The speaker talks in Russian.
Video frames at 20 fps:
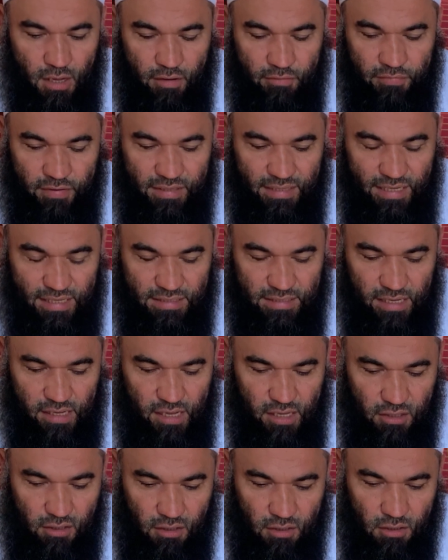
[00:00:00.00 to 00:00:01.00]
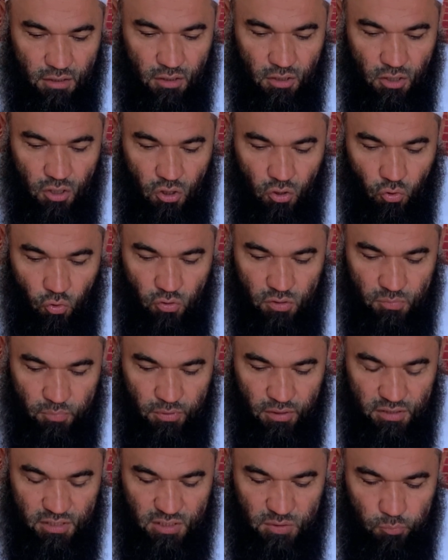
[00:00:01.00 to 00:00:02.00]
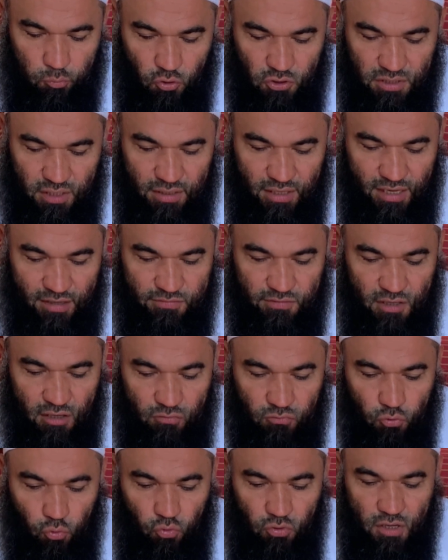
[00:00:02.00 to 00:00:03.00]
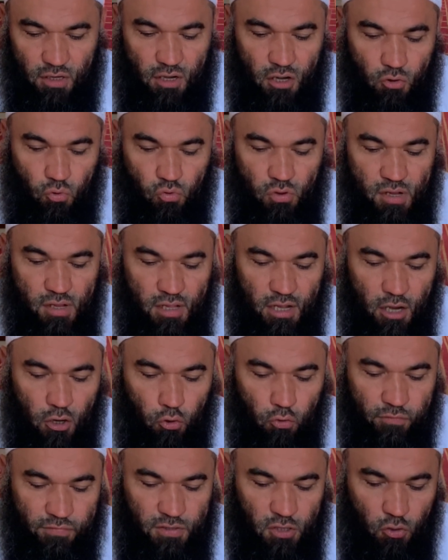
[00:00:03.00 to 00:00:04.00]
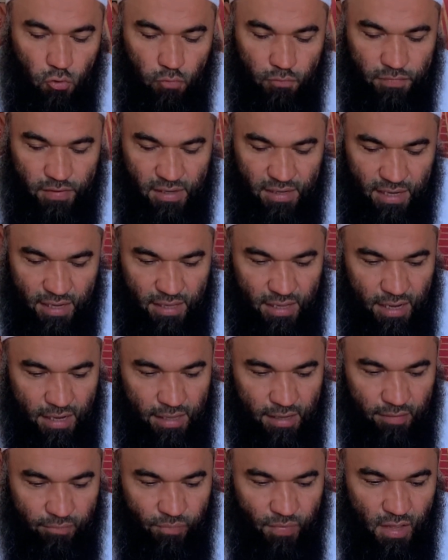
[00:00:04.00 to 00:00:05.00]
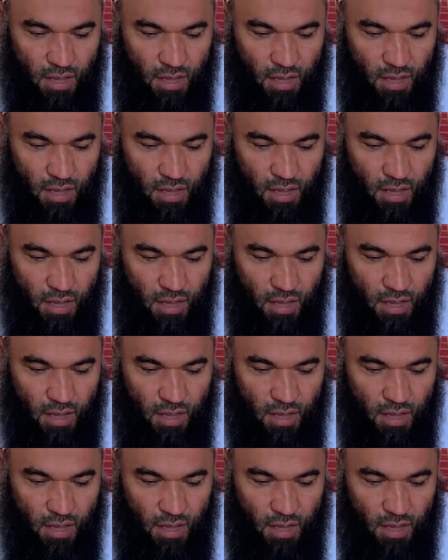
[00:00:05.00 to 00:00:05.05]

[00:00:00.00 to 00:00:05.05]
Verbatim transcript: Фаназалят он был неспослан Явставтуна, как улиляу и втикум филькаляля.